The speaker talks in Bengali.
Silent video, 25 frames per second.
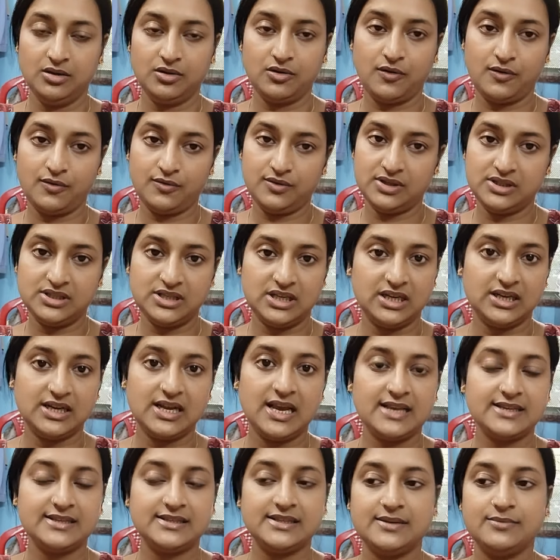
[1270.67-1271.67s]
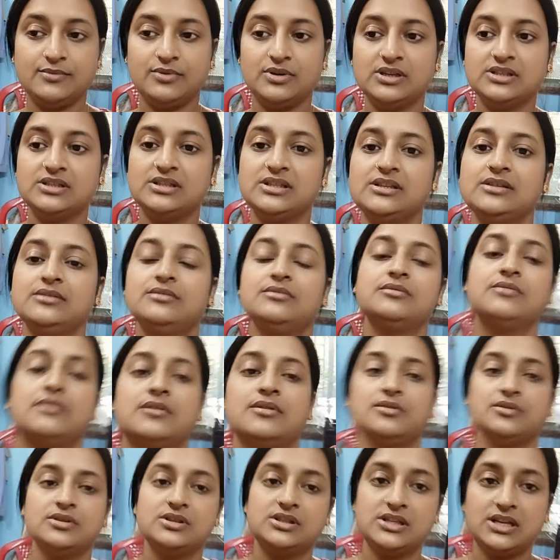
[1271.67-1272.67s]
ননদের ছেলেকে আসতে বলেছি তো
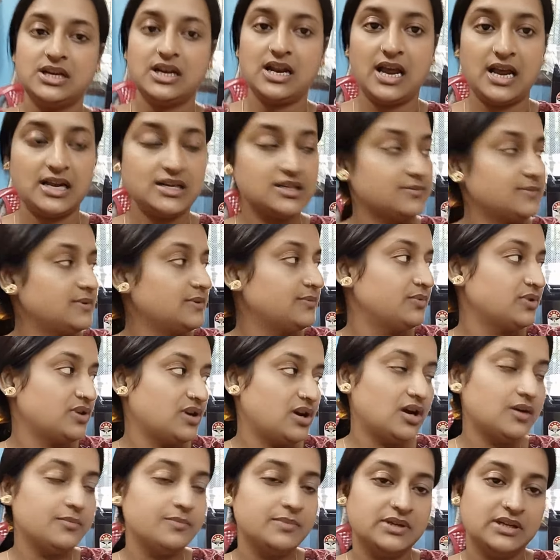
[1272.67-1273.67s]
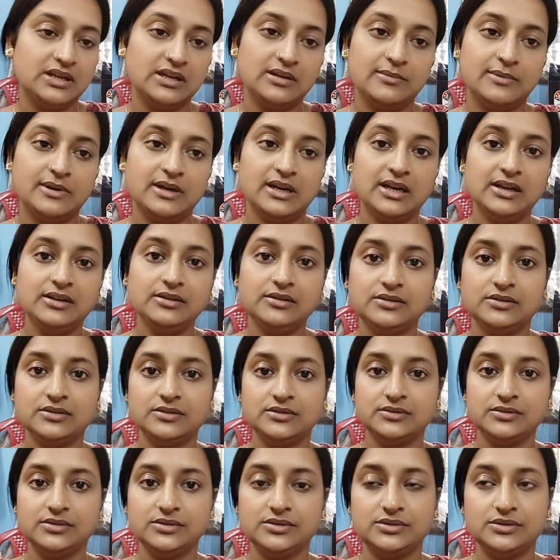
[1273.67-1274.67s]
ননদের ছেলে আসবে মনে হয় বিকেলবেলা
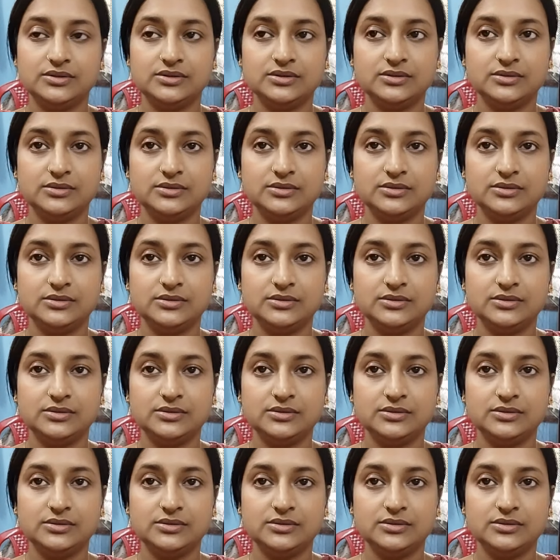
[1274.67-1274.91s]
তো